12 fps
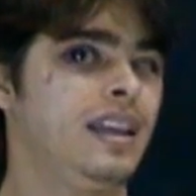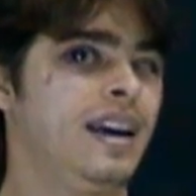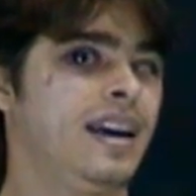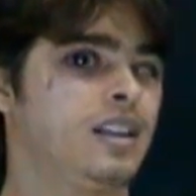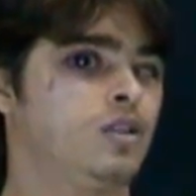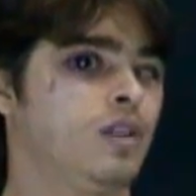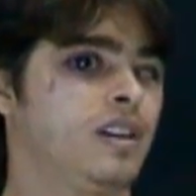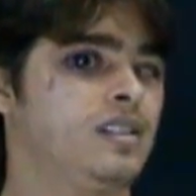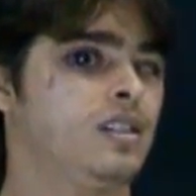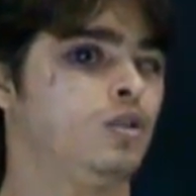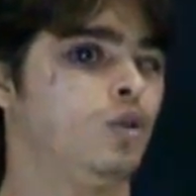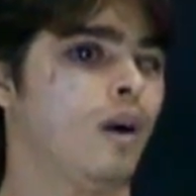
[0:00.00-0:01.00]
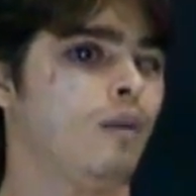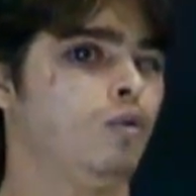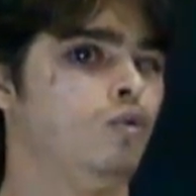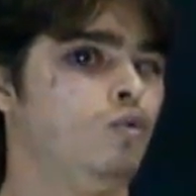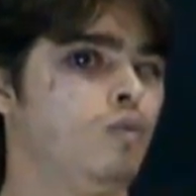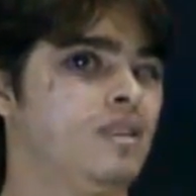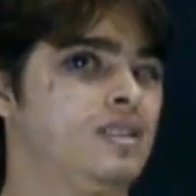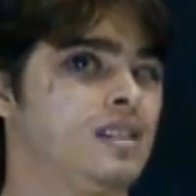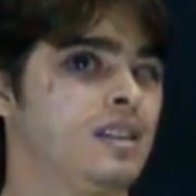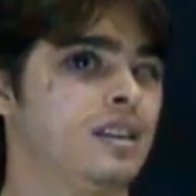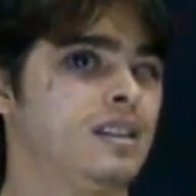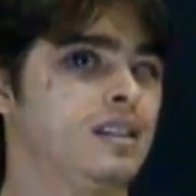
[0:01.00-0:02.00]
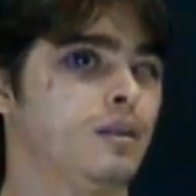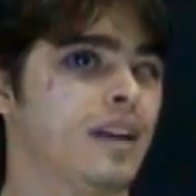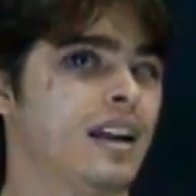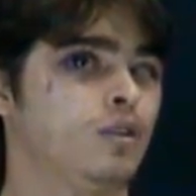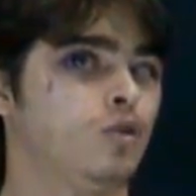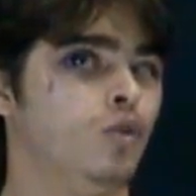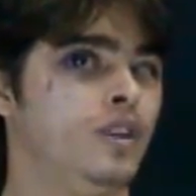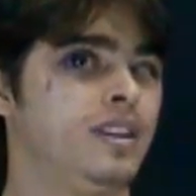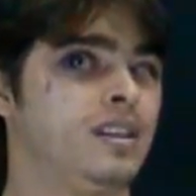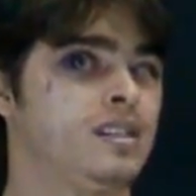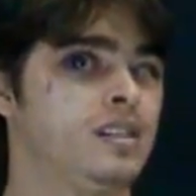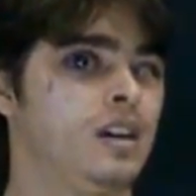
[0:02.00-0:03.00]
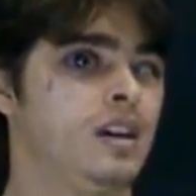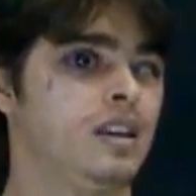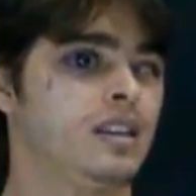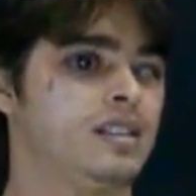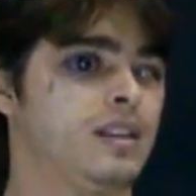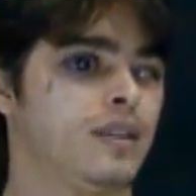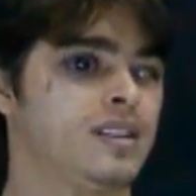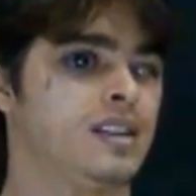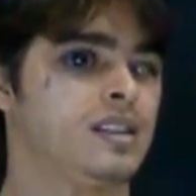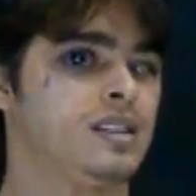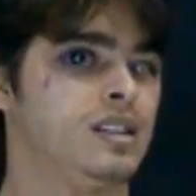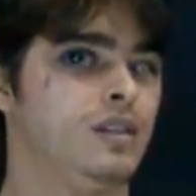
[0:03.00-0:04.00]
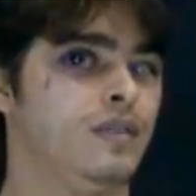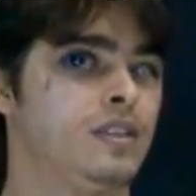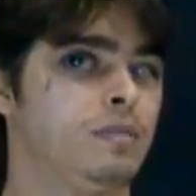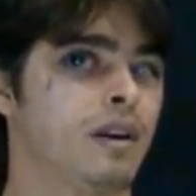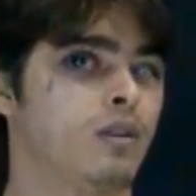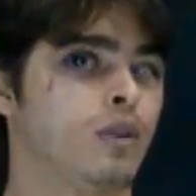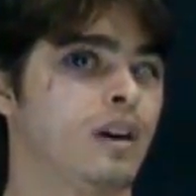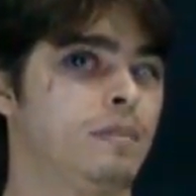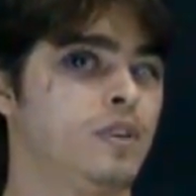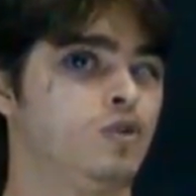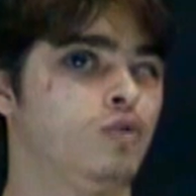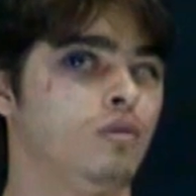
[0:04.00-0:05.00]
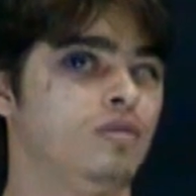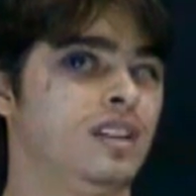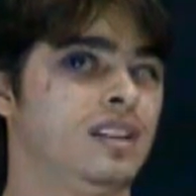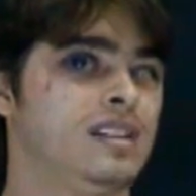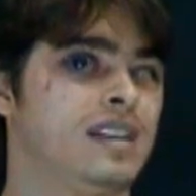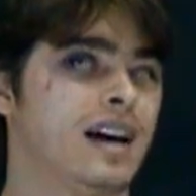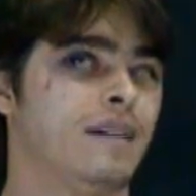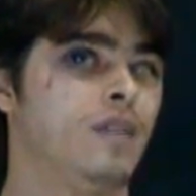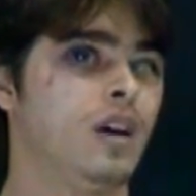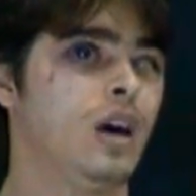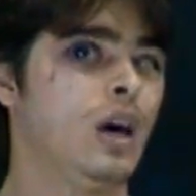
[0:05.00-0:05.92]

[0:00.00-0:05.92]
E aí a senhora citou algumas que são gratuitas, que são acessíveis para qualquer pessoa utilizar.